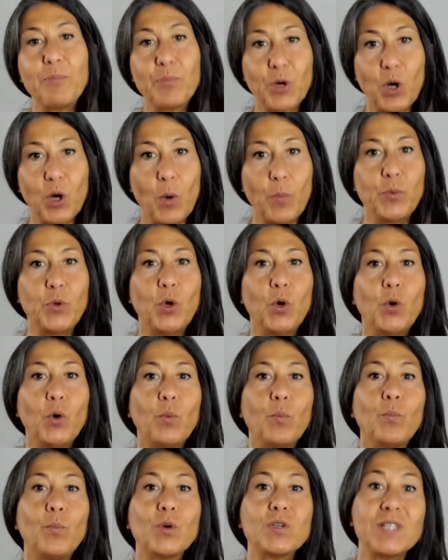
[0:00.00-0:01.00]
proprio
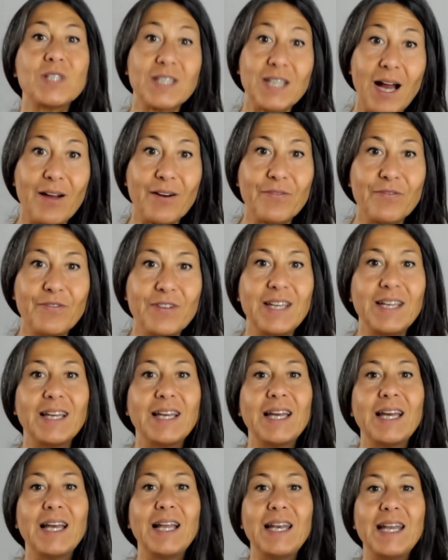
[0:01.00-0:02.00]

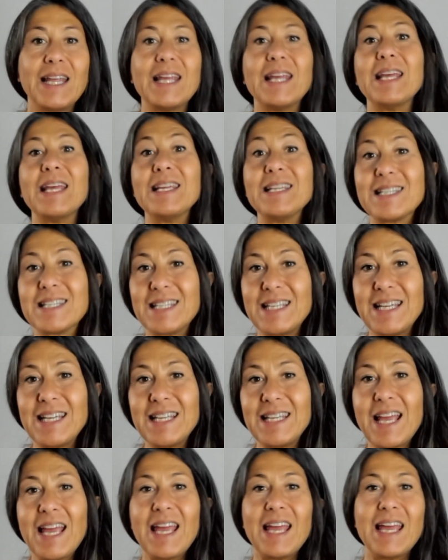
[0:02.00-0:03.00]
mostrarvi le
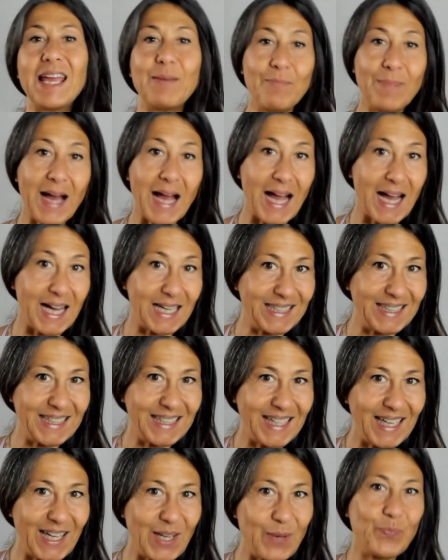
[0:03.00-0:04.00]
insidie, ma
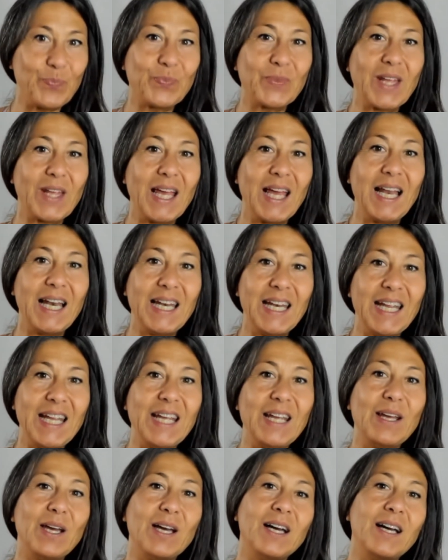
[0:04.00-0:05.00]
anche
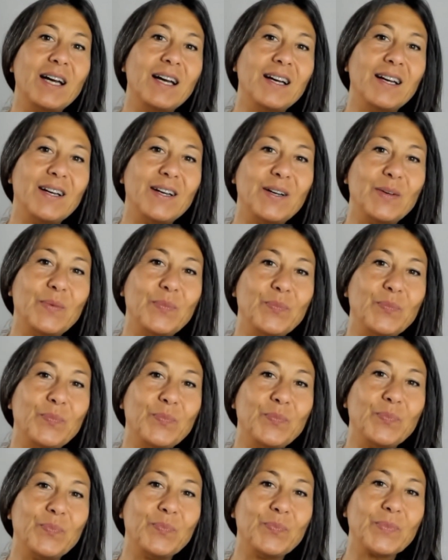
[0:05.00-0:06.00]
le,
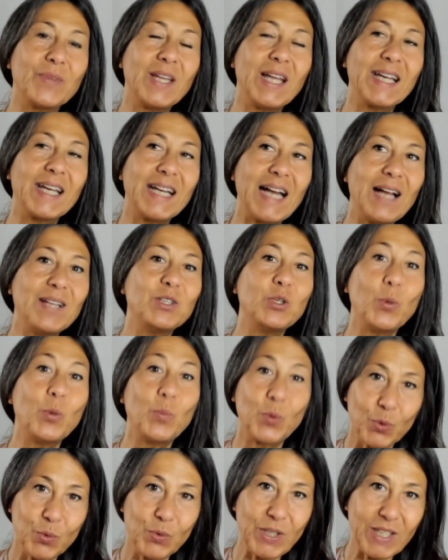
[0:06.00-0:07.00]
ehm, le grandi
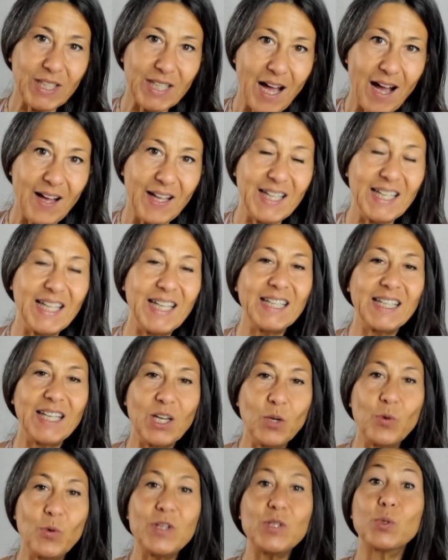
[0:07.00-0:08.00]
opportunità
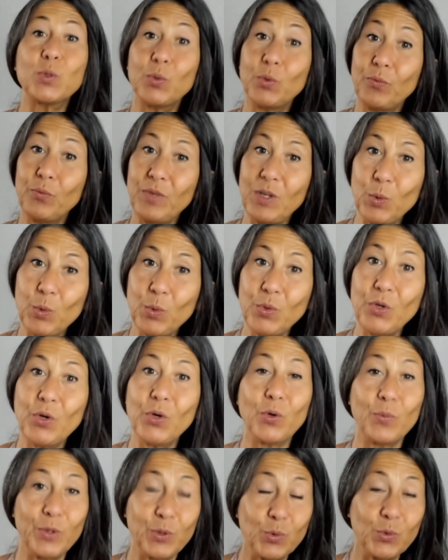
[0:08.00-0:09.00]
che questo novilunio,
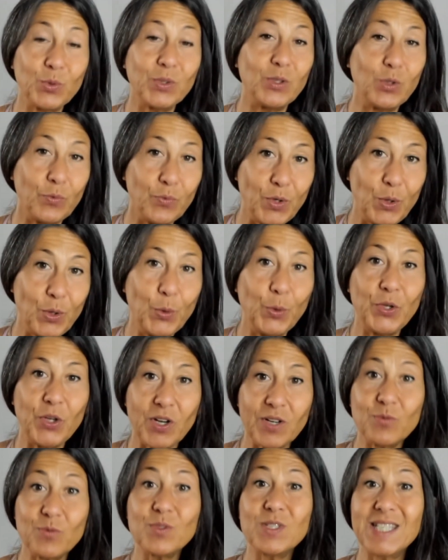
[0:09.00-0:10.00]
come tutti i novilunio
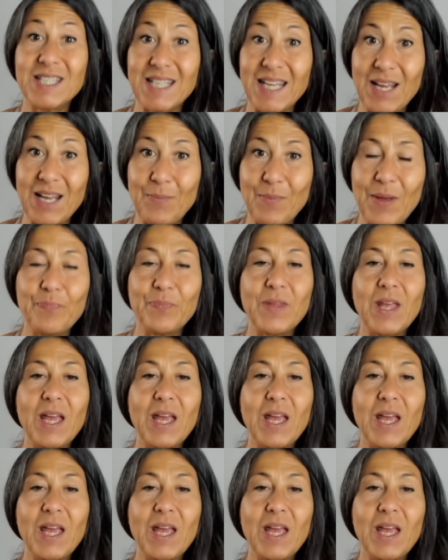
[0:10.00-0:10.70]
è un seme,